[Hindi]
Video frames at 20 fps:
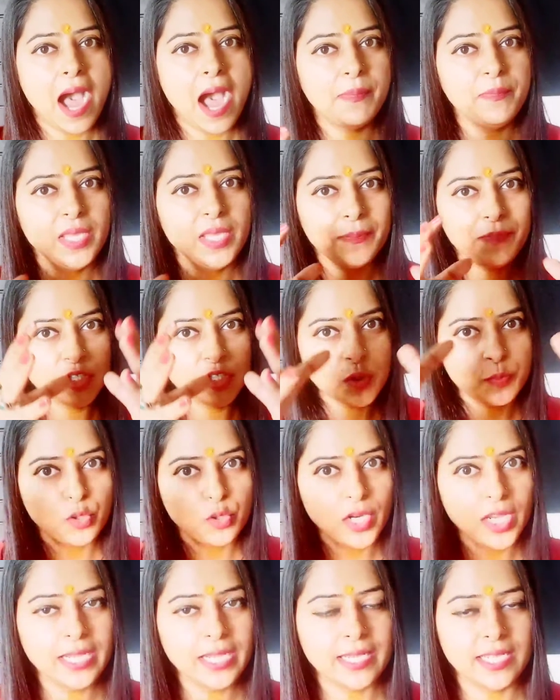आपने अपनी जो
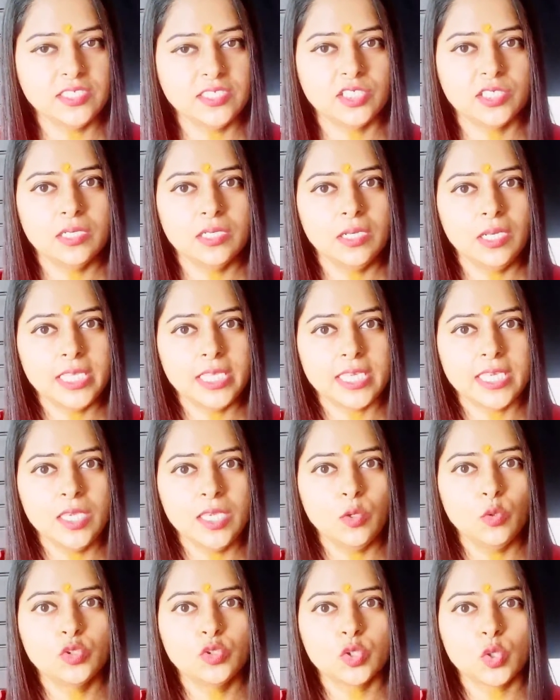पूरी इंटेंशन
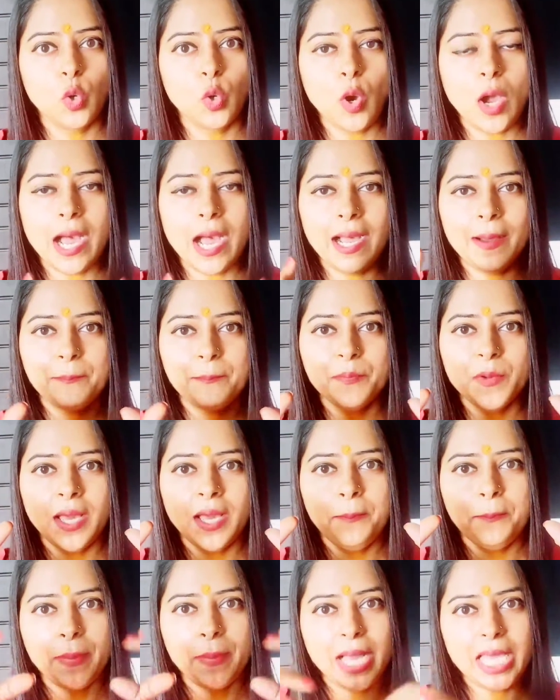लिखी उसको आप ना
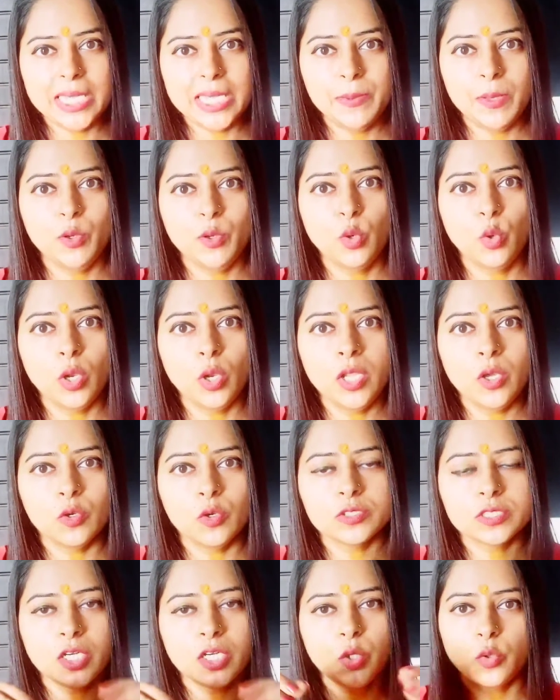पानी में भिगो लें
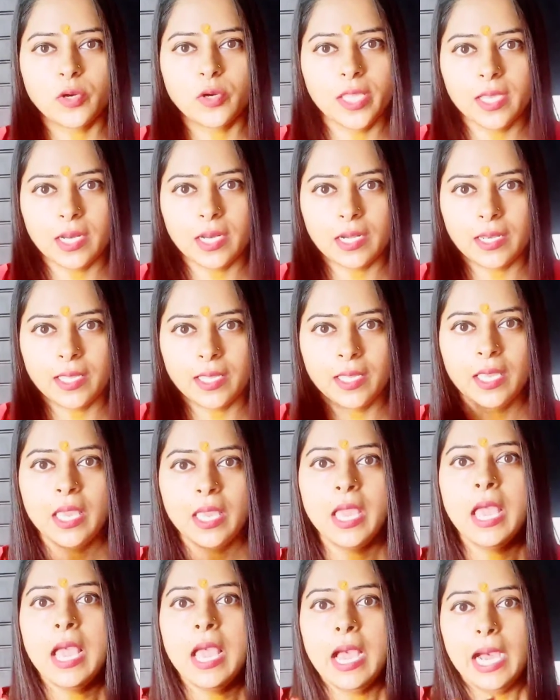और उसके टुकड़े कर लें
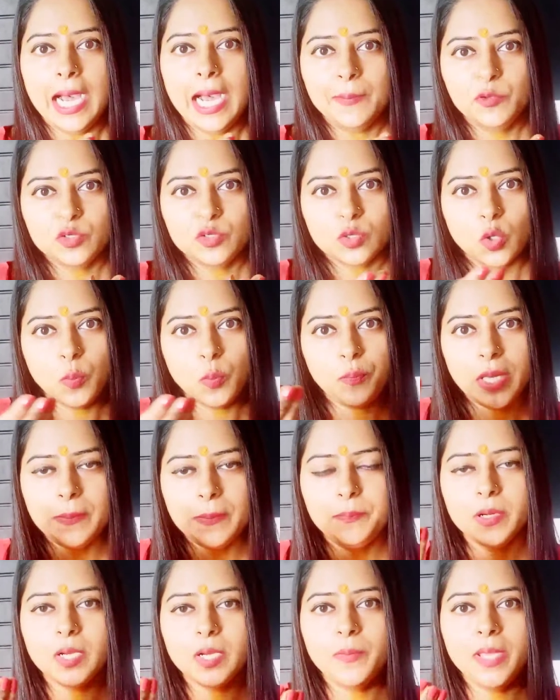अब उनको
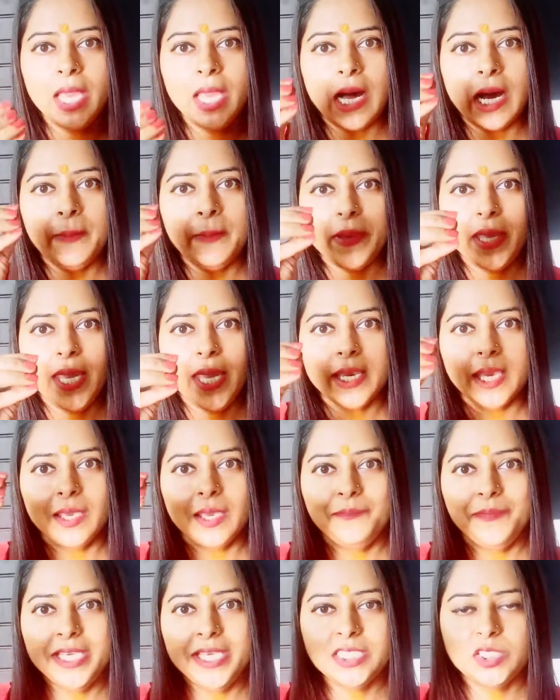पेपर में आप एक
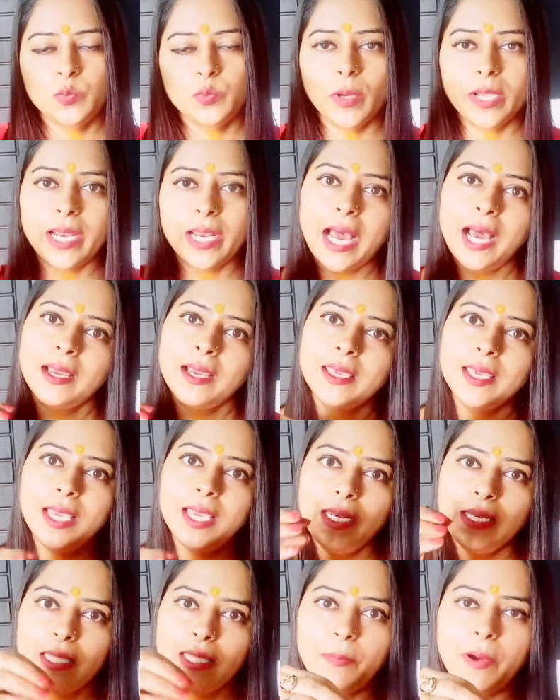एक बीज बना
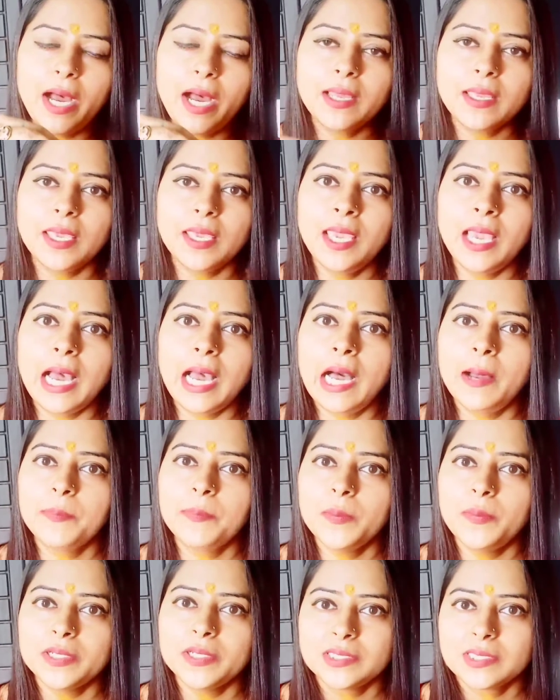के दबा के
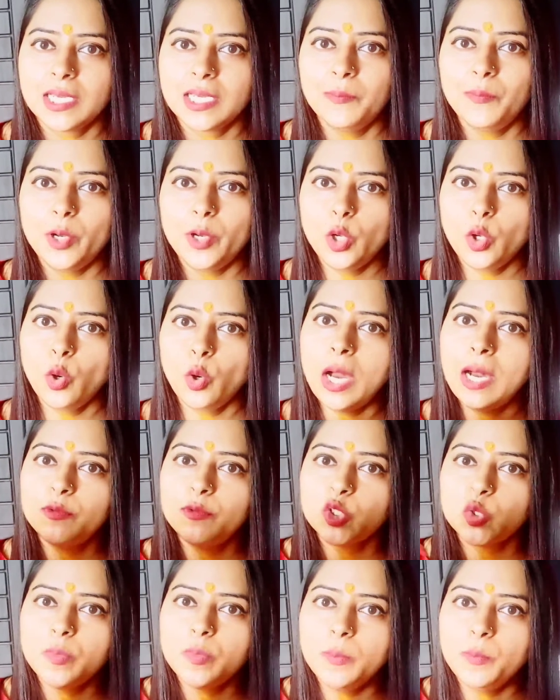आपके पास गमले हो
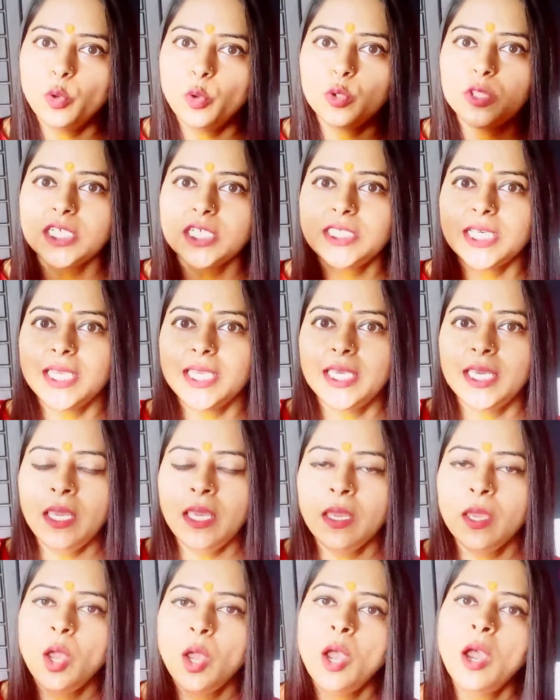आप उसमें बोते
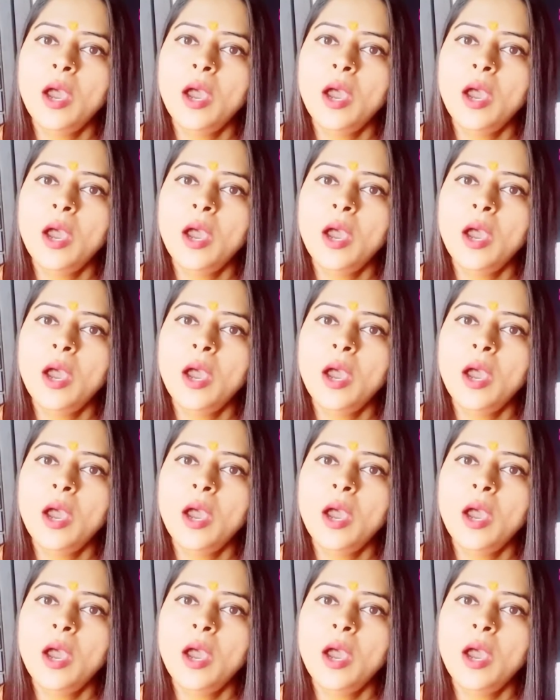जाइए